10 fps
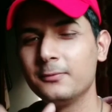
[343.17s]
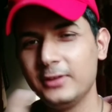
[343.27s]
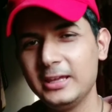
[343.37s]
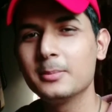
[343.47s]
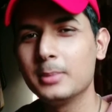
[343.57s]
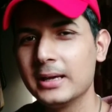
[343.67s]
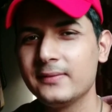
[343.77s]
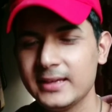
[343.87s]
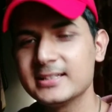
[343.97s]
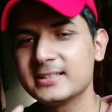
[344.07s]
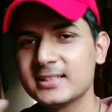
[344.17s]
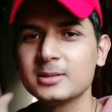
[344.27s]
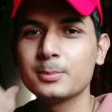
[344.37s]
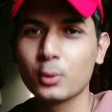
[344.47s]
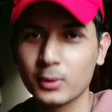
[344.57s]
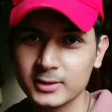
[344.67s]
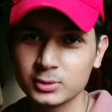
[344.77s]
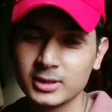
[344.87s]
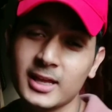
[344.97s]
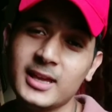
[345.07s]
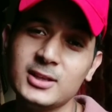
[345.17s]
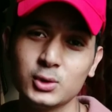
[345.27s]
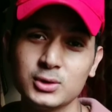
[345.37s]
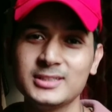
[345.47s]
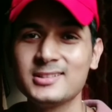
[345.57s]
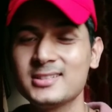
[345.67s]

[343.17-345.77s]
वीक बाय वीक जैसे जैसे प्रोग्रेस होती रहेगी जो जो चीज़ें